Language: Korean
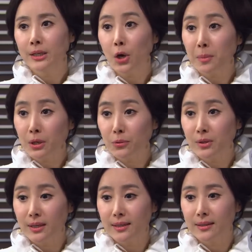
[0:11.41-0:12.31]
형민
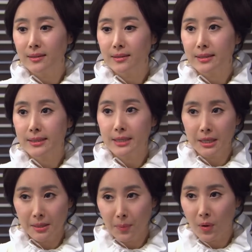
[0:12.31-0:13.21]
군이
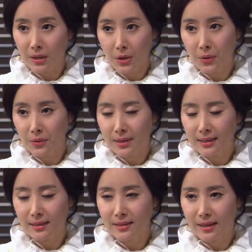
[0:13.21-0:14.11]
제니퍼와 결혼을
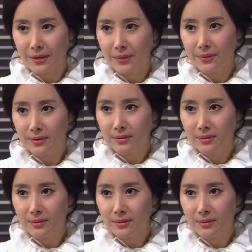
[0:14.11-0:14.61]
하겠대요.